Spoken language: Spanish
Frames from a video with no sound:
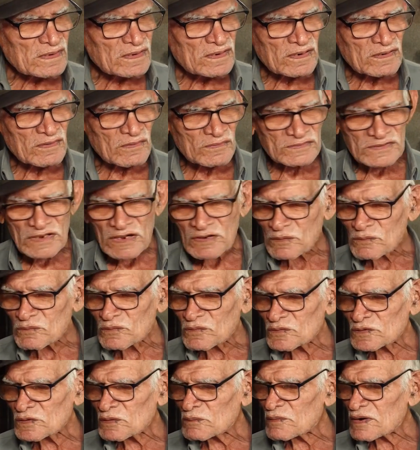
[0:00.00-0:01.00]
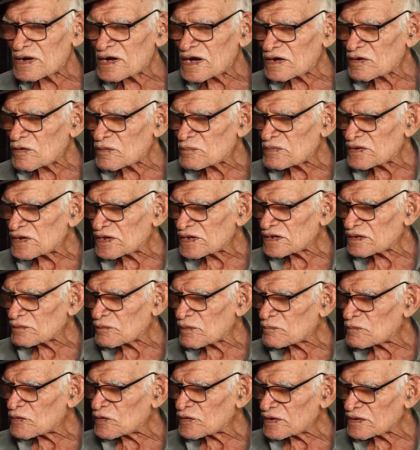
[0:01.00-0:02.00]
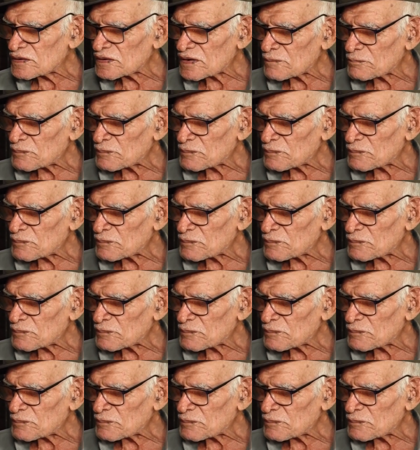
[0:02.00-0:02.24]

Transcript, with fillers: los zancudos nos van a comer y vamos a ir